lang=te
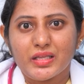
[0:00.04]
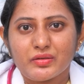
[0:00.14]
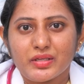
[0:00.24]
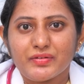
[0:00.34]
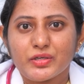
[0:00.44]
ఈ
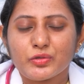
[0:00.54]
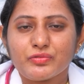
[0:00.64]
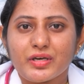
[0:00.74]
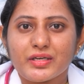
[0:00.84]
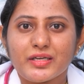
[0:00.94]
ఈ వీడియో
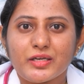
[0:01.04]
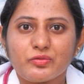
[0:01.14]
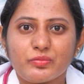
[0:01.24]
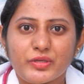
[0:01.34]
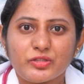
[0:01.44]
ద్వారా
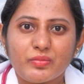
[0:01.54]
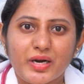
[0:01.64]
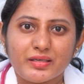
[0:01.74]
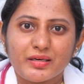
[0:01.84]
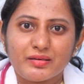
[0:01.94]
నేను మీతో
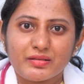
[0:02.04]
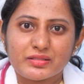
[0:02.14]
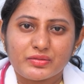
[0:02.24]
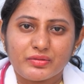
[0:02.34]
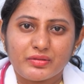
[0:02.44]

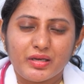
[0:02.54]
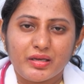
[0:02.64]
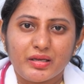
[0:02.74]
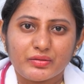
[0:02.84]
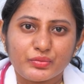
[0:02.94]
మాట్లాడవలసి
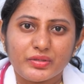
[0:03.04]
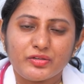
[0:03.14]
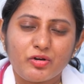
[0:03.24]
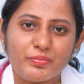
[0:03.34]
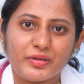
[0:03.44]
అనుకున్న
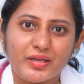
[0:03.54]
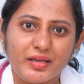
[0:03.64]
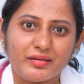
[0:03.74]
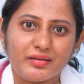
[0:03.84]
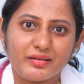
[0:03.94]
టాపిక్
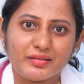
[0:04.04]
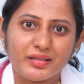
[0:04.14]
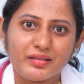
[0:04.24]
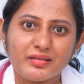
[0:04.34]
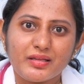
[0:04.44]
ఏంటి
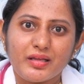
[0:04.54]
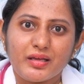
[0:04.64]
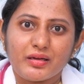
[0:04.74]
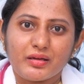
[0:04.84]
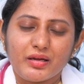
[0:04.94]
అంటే
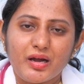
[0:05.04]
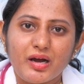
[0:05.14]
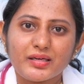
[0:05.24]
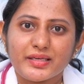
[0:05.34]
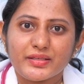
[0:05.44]

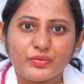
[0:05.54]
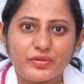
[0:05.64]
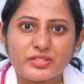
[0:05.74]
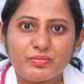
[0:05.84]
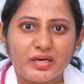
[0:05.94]
హార్ట్ రేట్
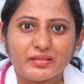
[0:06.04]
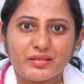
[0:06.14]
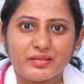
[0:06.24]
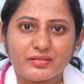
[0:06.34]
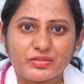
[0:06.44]
గురించి
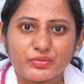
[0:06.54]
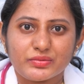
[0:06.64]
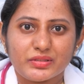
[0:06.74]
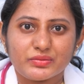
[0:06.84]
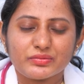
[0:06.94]

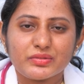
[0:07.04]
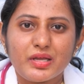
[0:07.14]
మాట్లాడదలుచుకున్నాను